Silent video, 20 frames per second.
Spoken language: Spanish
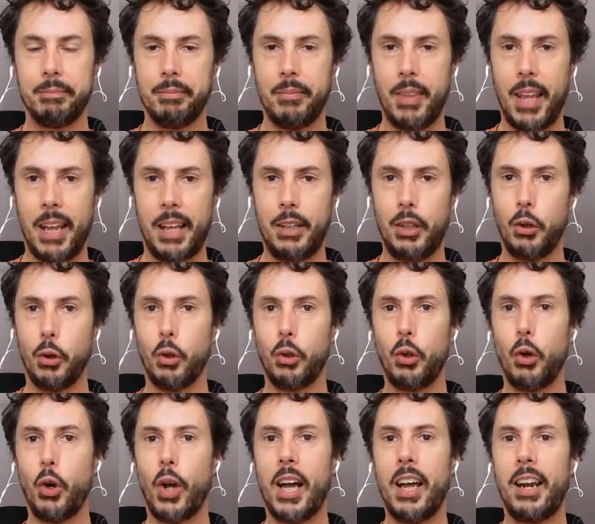Eh, yo
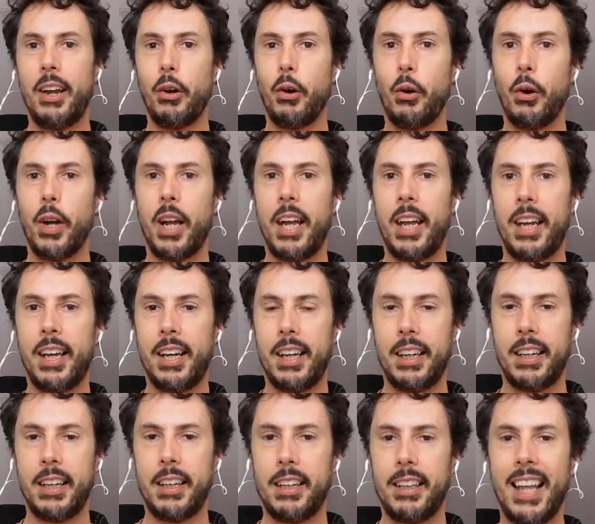no creo
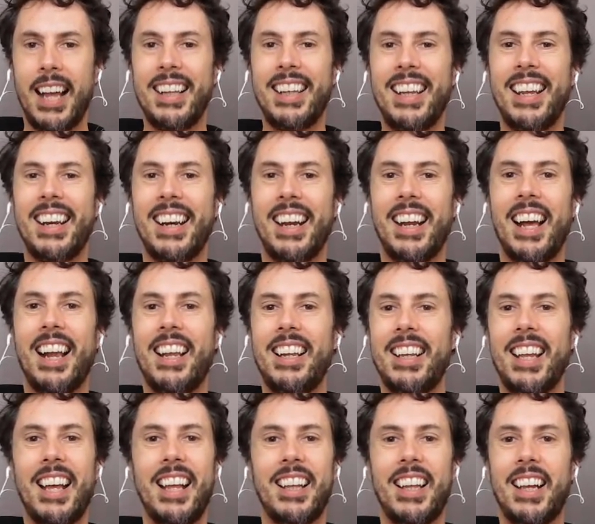que nadie regale
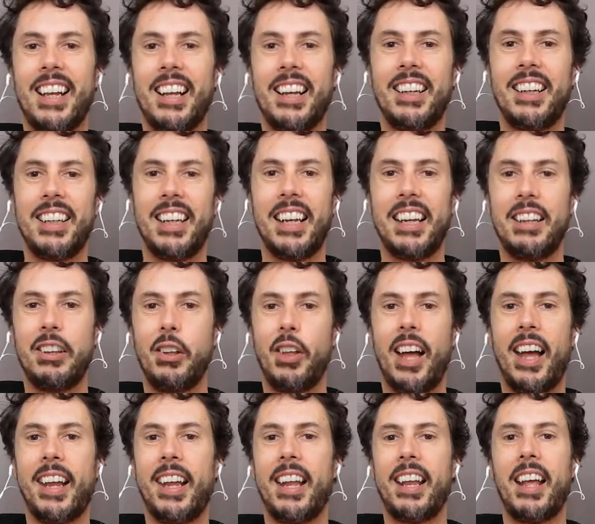nada y que no
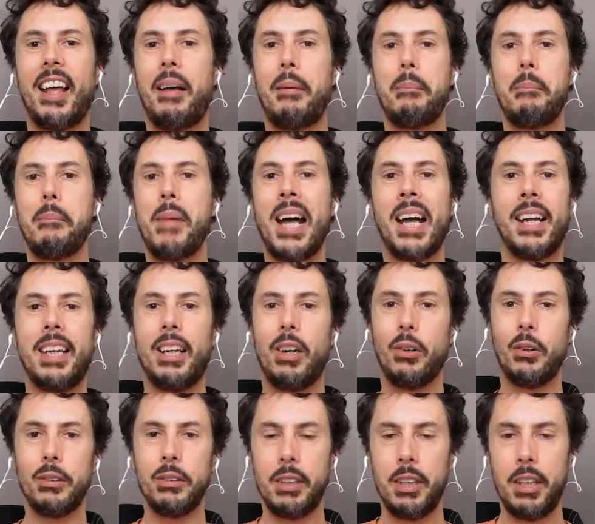haya nada mágico,
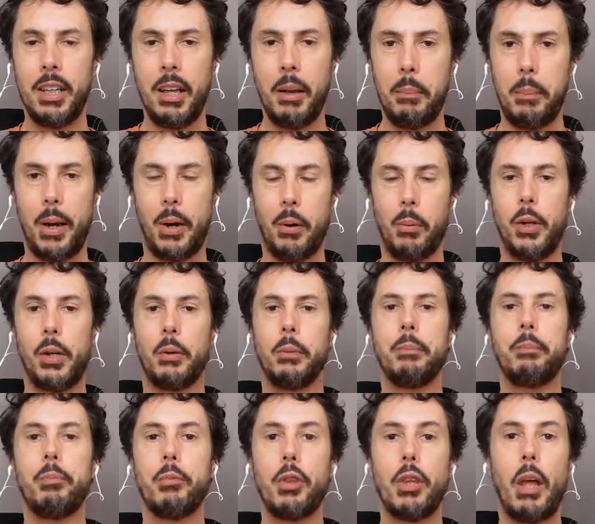pero bueno,
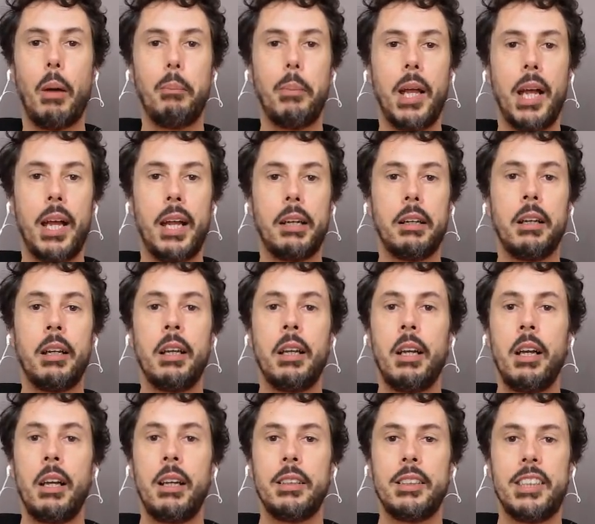también
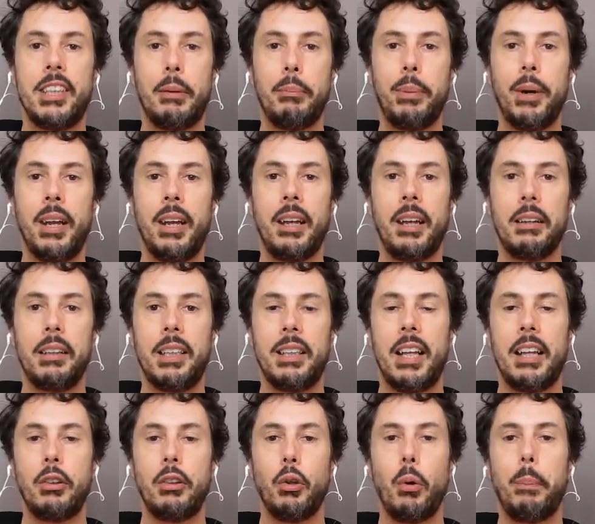siempre
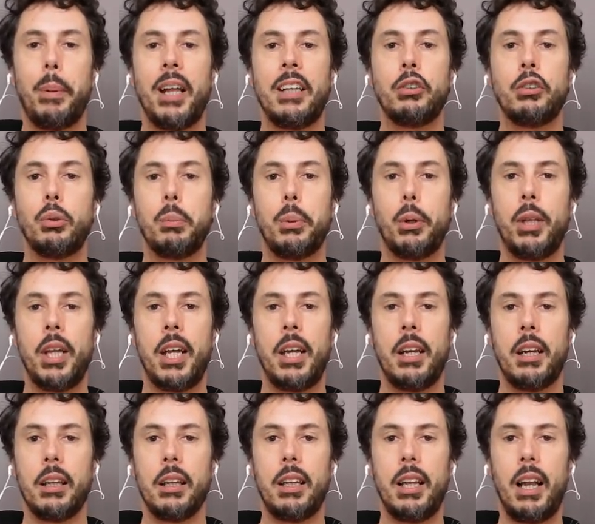intento presuponer de